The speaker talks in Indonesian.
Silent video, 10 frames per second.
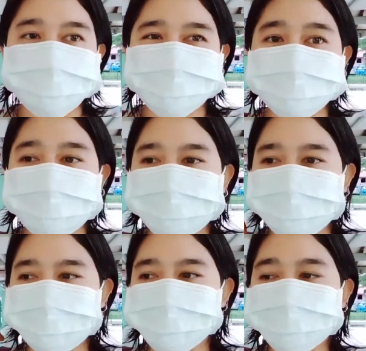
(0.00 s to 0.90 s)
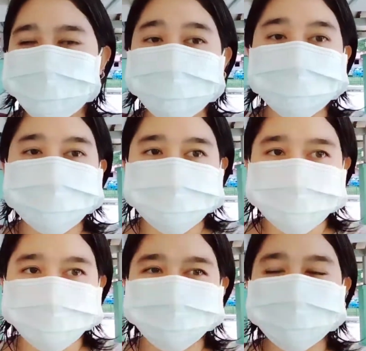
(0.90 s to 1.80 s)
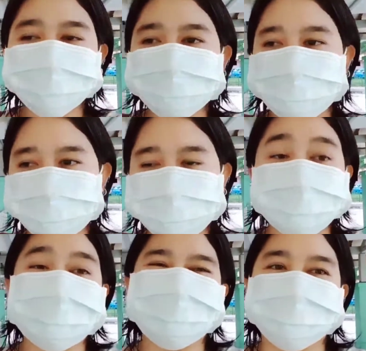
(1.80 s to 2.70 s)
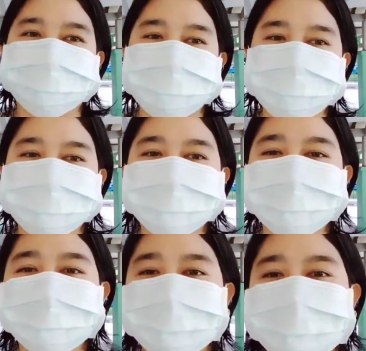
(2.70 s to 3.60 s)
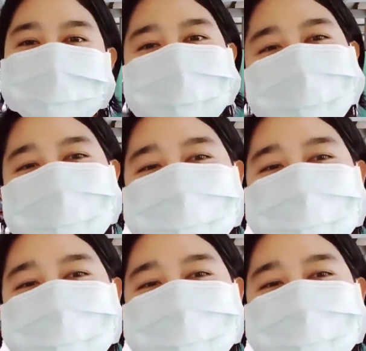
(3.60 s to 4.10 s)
kalau kita mau bayar kasih itunya terus nanti di scan gitu guys so